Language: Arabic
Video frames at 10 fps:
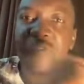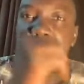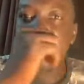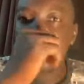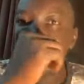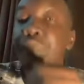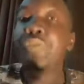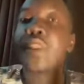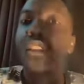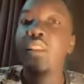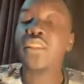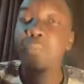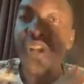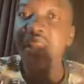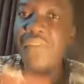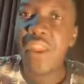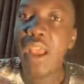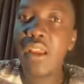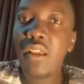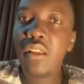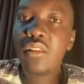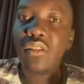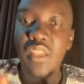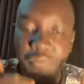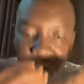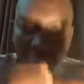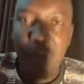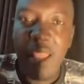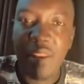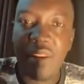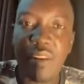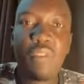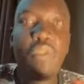الدفنه سموها الدفنه دفنوا البحر